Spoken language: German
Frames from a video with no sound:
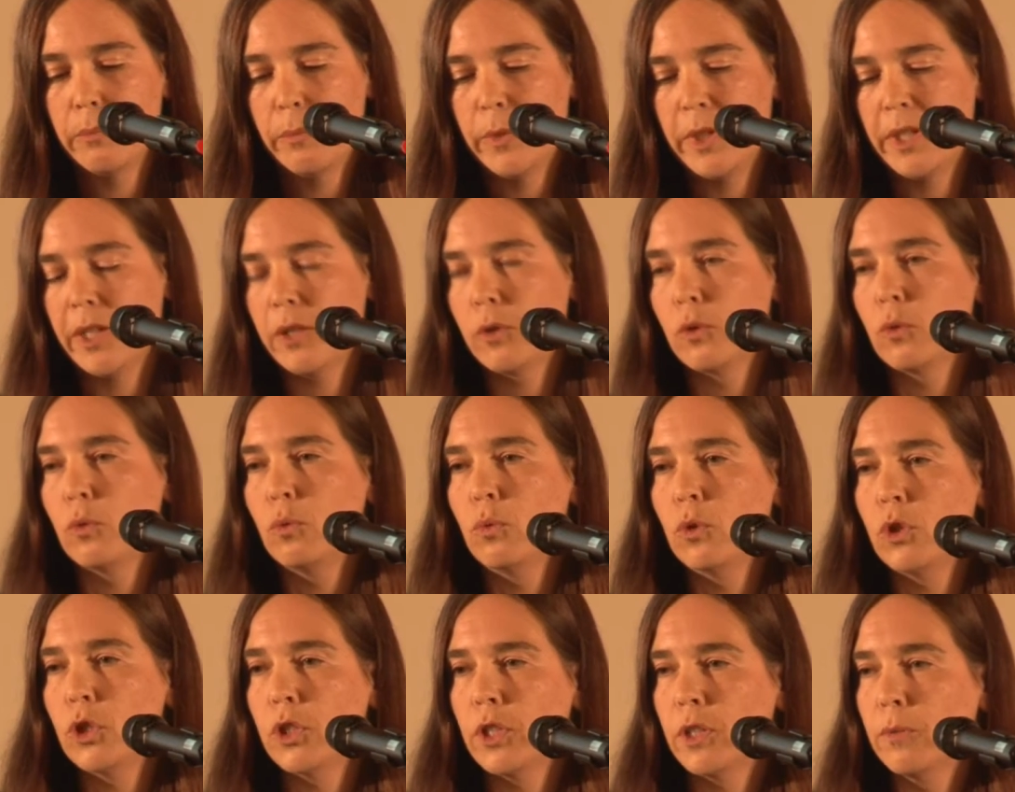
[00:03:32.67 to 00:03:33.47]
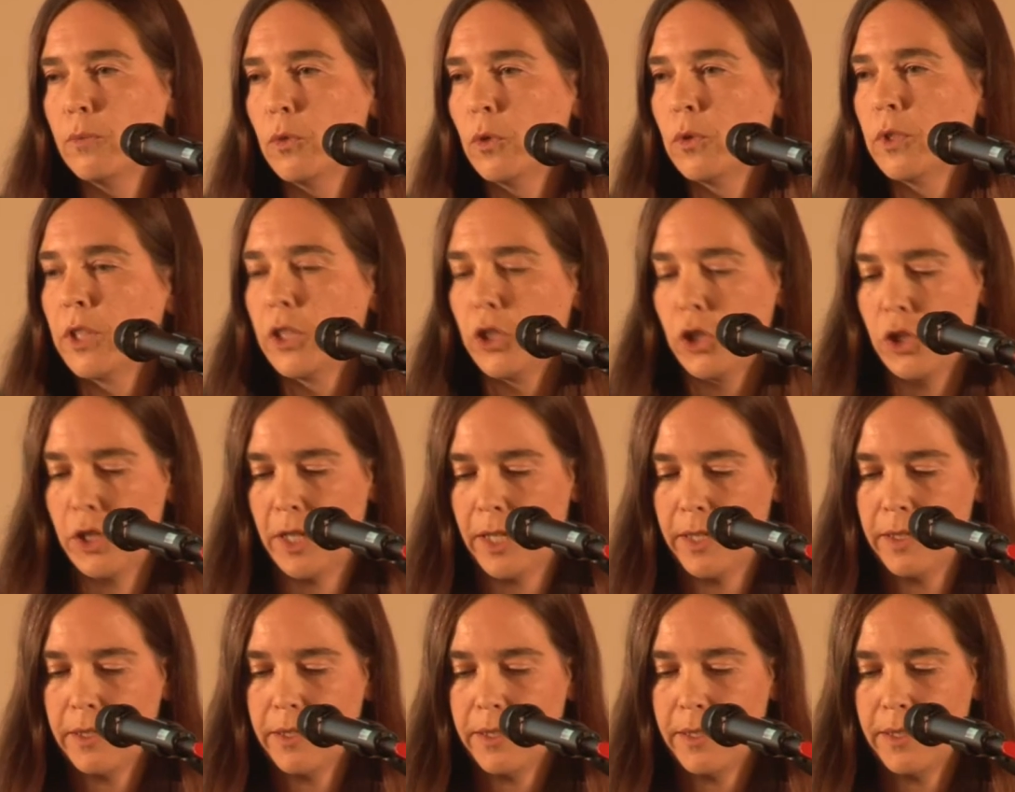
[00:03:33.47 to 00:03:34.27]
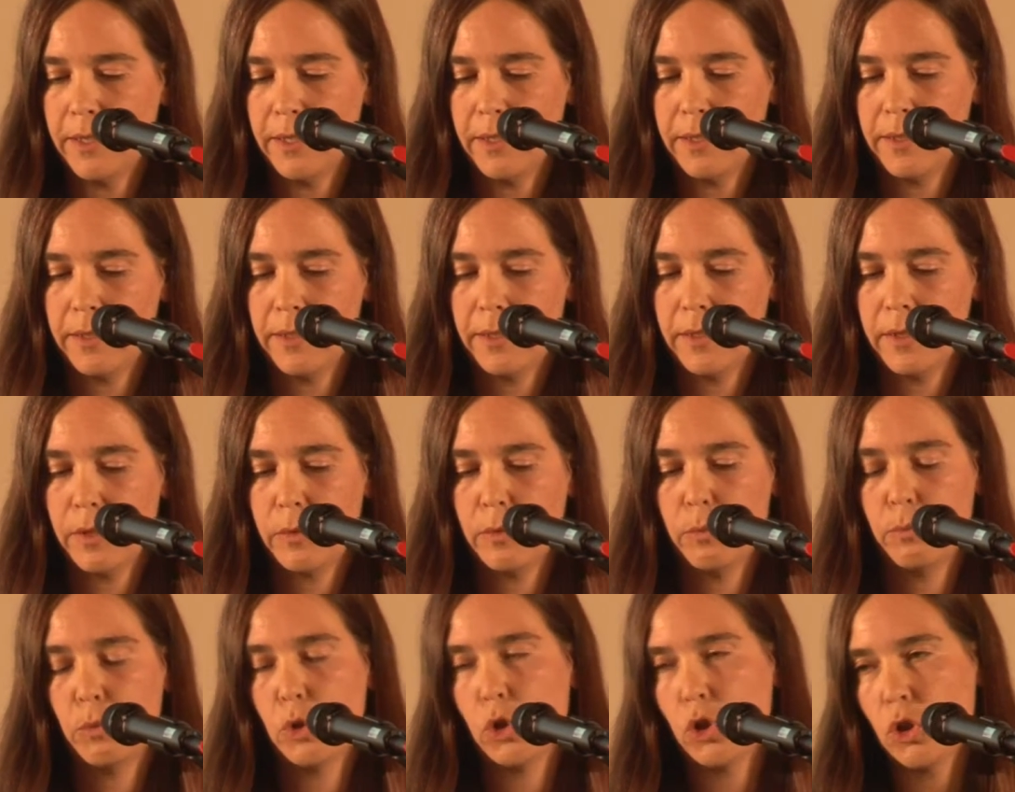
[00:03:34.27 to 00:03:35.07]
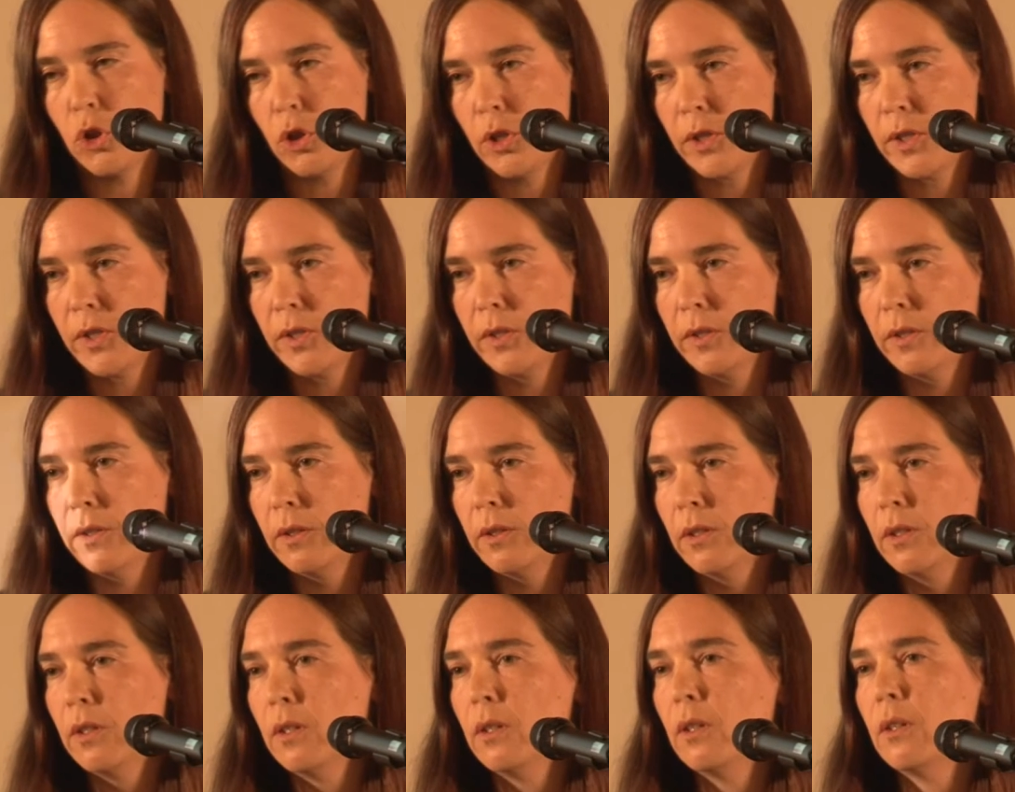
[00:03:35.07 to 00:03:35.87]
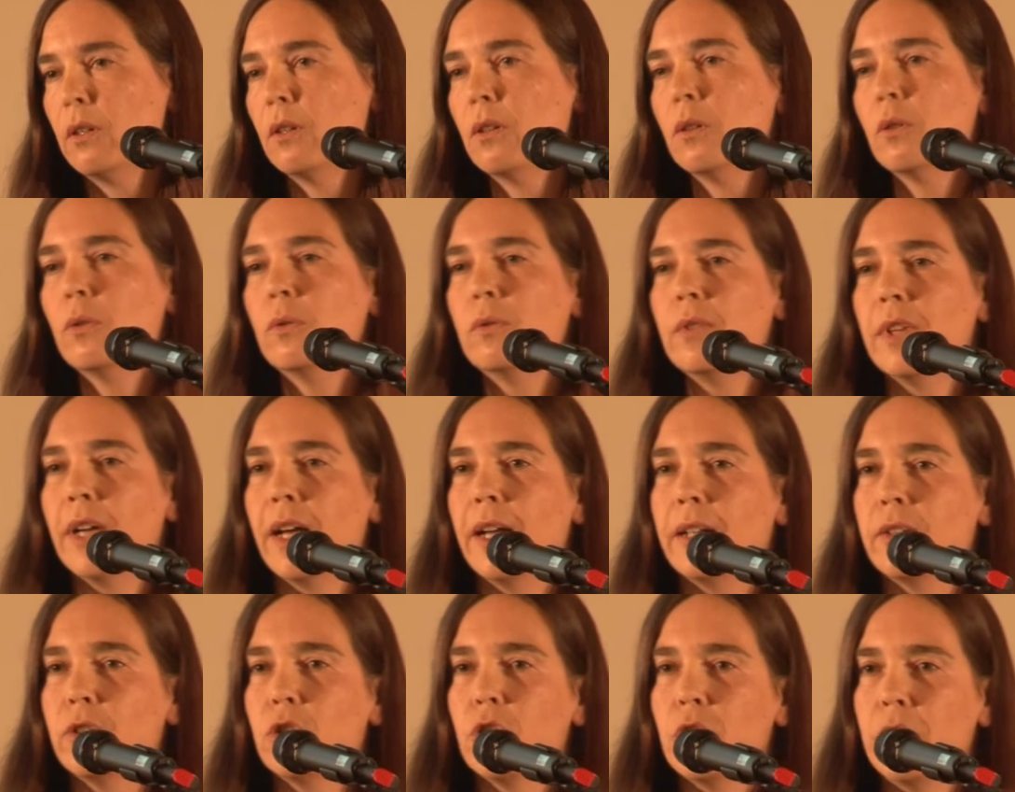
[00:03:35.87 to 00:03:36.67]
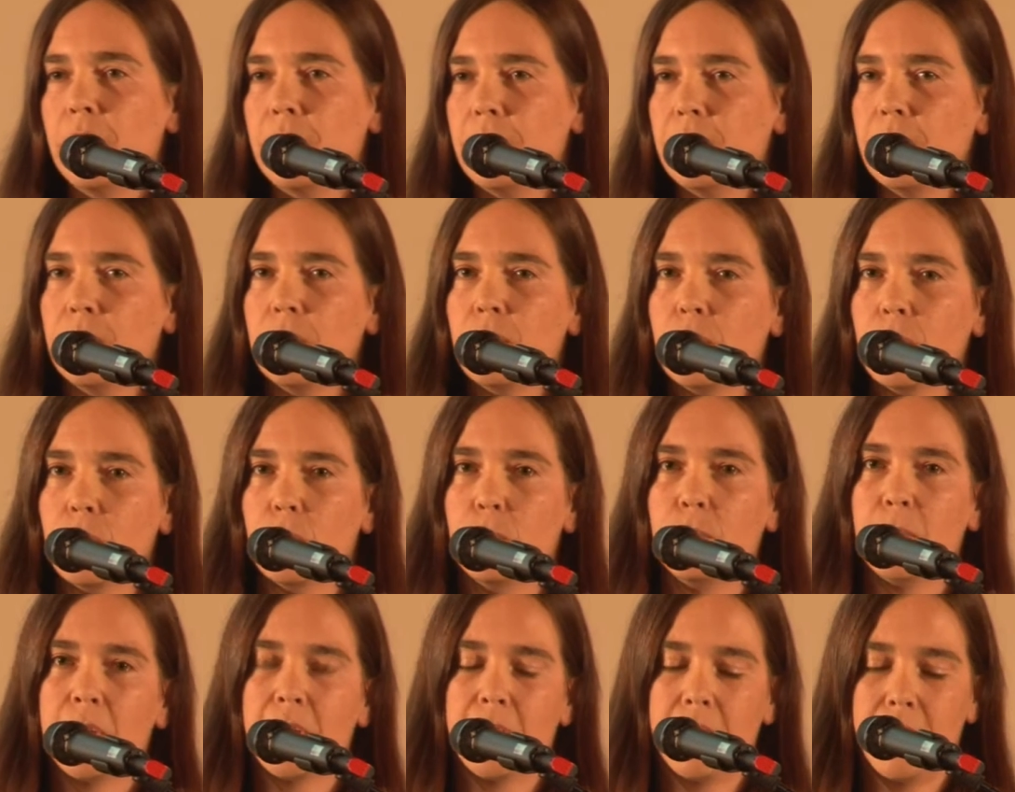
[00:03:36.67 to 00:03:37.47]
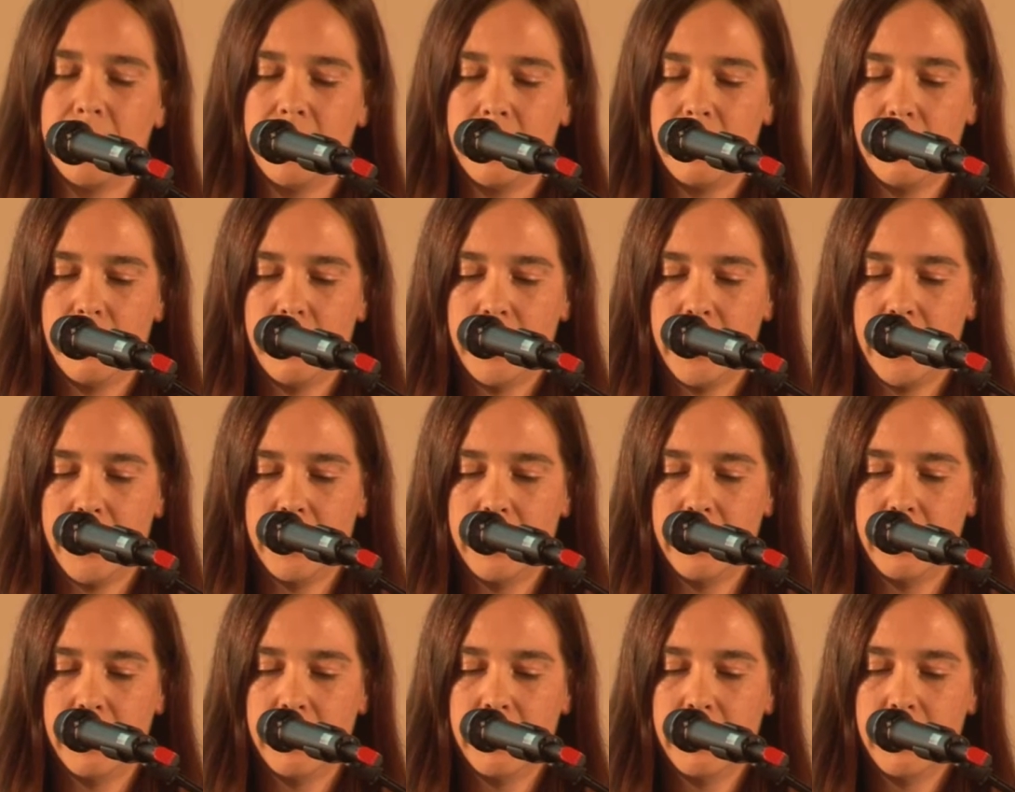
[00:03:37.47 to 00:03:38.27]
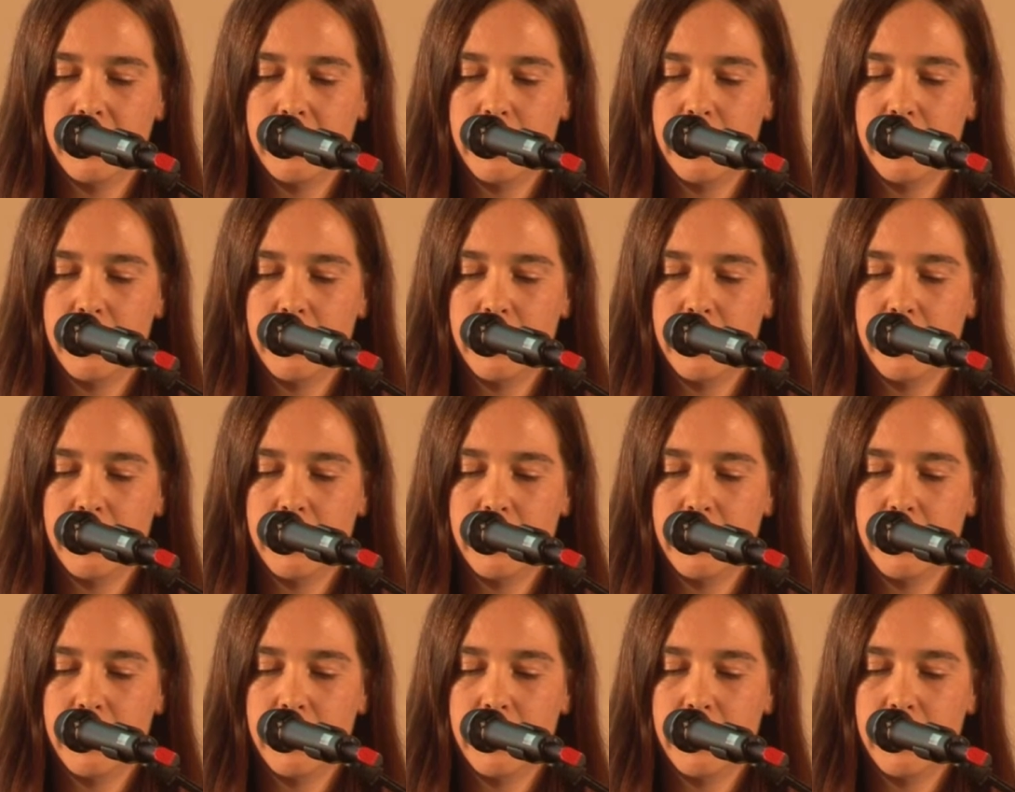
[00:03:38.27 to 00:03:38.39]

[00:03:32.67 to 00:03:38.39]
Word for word: mit der Zustimmung des Stadtrates beschlossen und anschließend umgesetzt werden.